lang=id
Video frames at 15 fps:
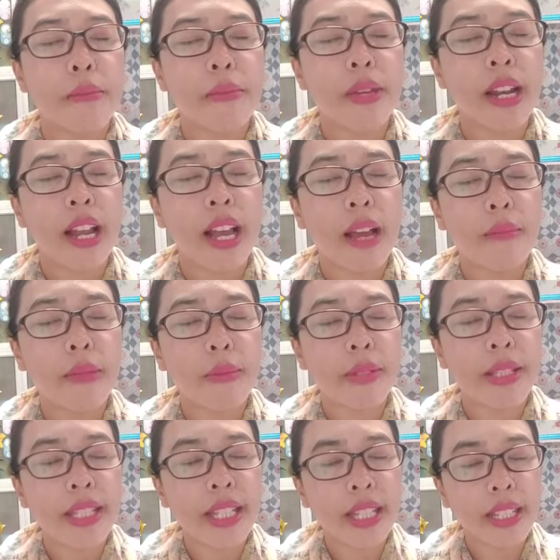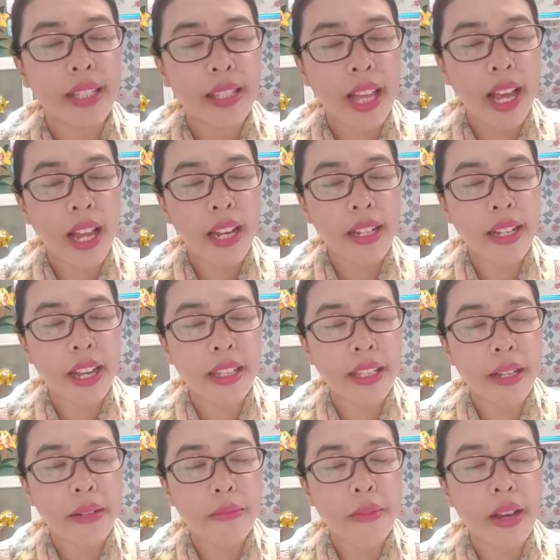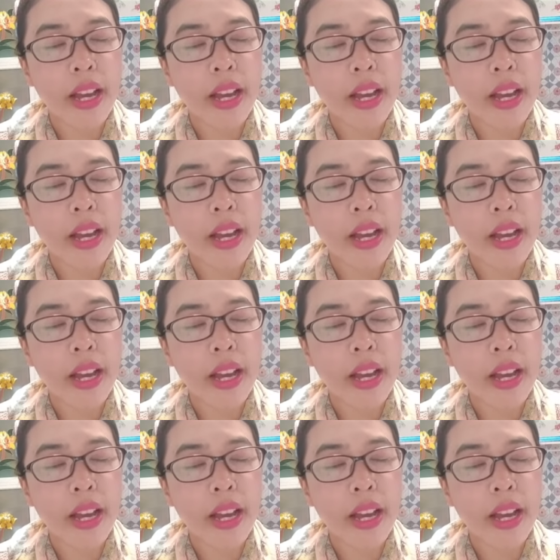Biarlah kami menjadi tanah yang